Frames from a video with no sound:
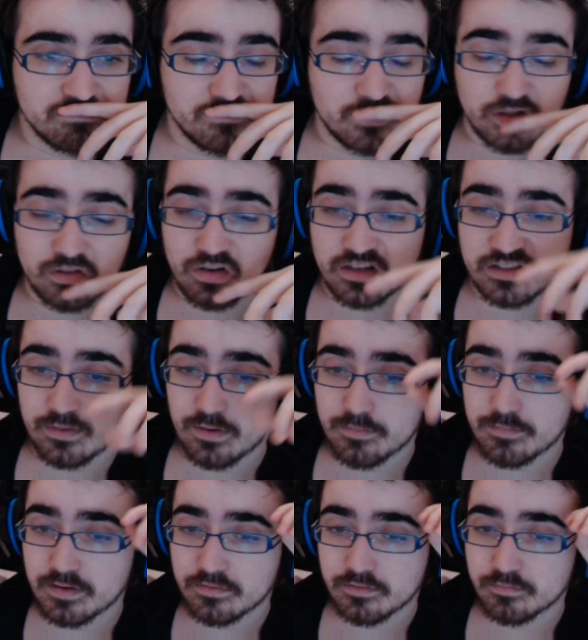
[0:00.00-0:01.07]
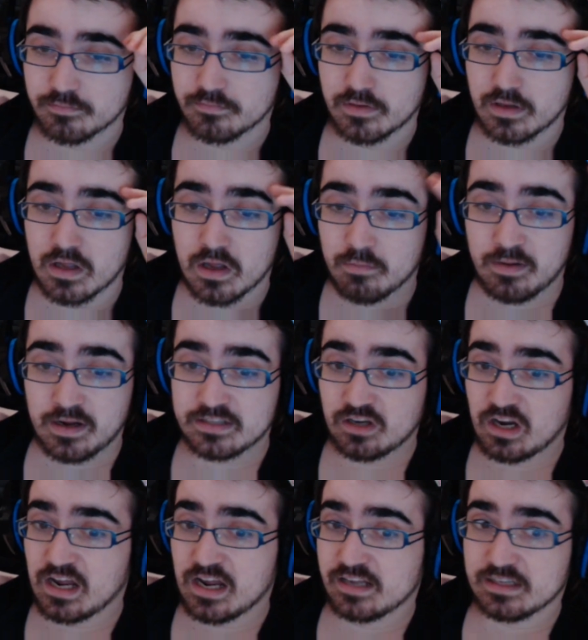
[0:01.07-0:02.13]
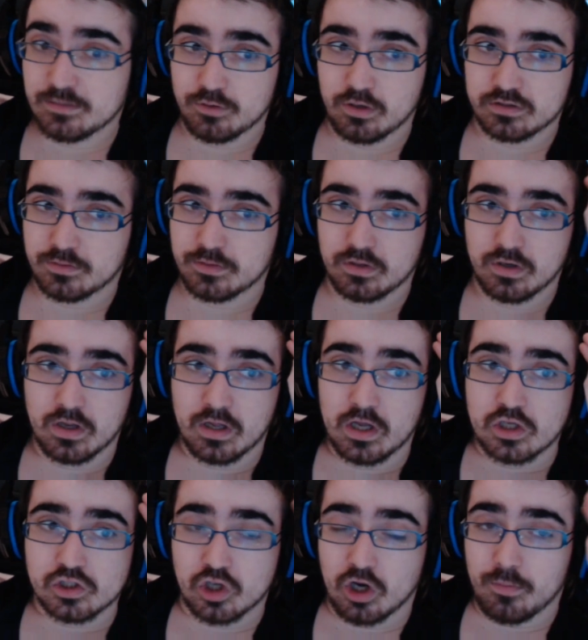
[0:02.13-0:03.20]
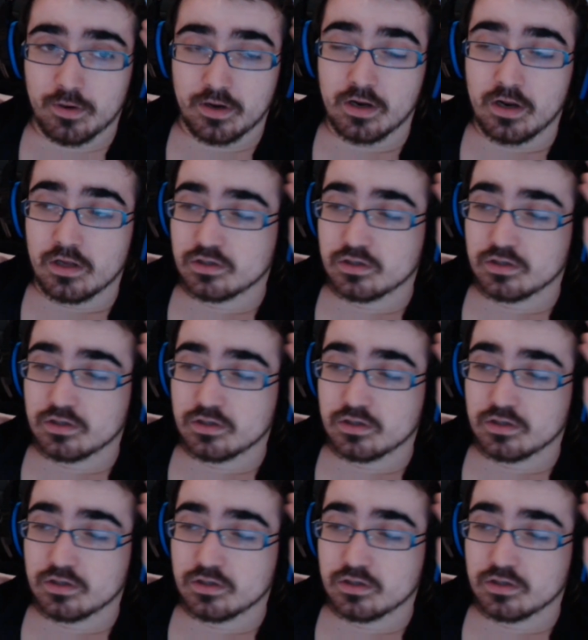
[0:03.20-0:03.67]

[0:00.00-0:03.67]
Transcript: No tengo nada más. Me han quitado la gana, este este Solo por.